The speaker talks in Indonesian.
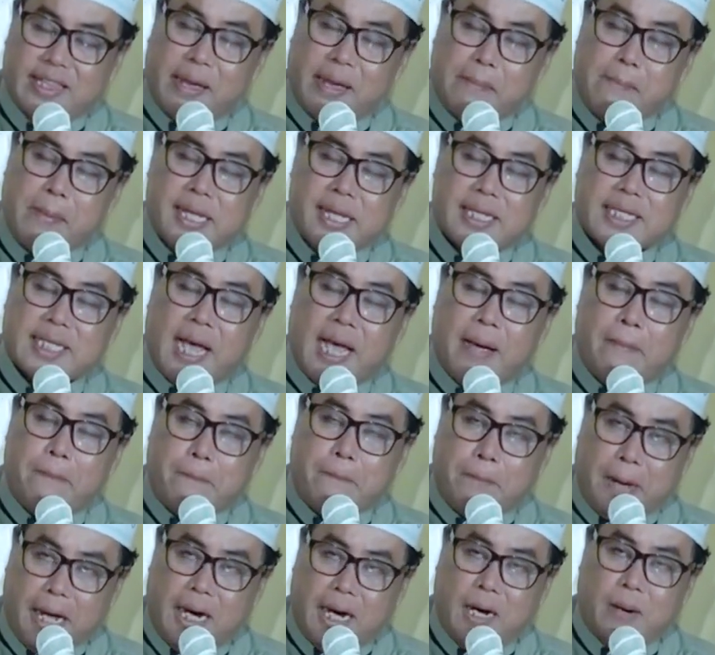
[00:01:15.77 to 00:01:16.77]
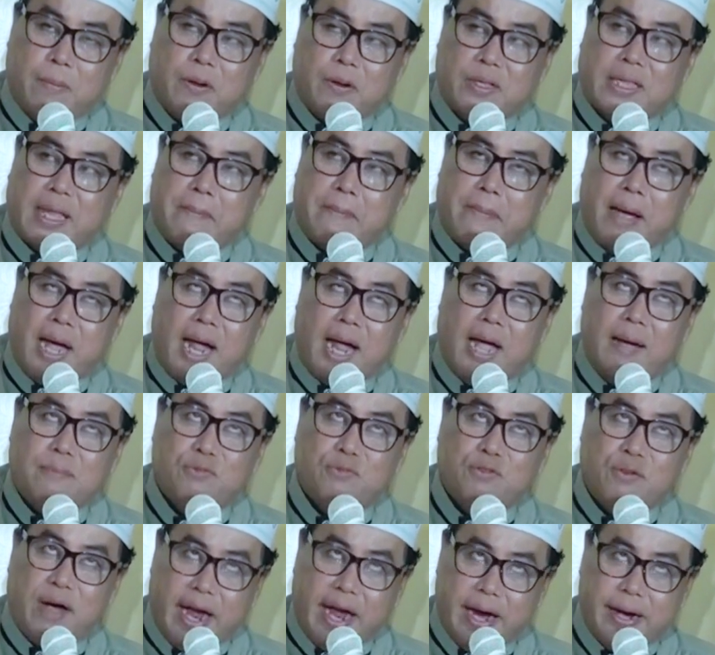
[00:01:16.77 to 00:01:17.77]
tambah sabar apa tambah
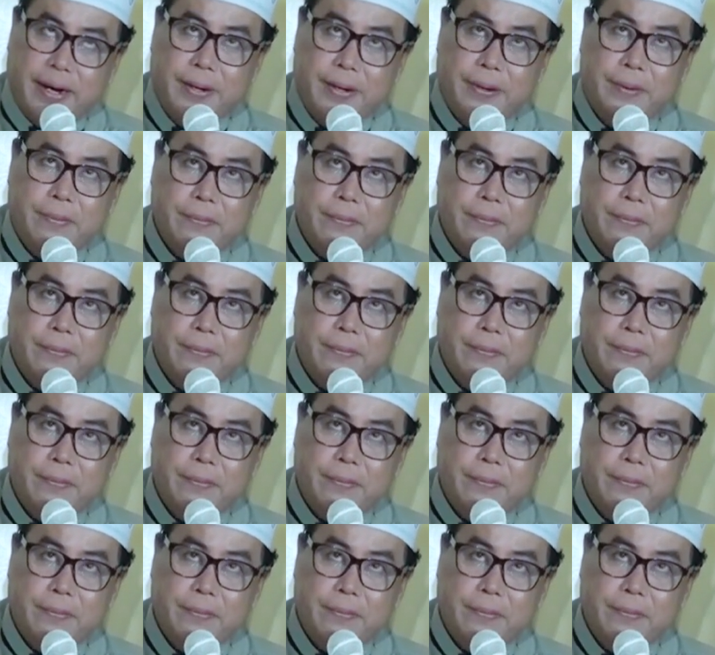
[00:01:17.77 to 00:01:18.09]
ngamuan.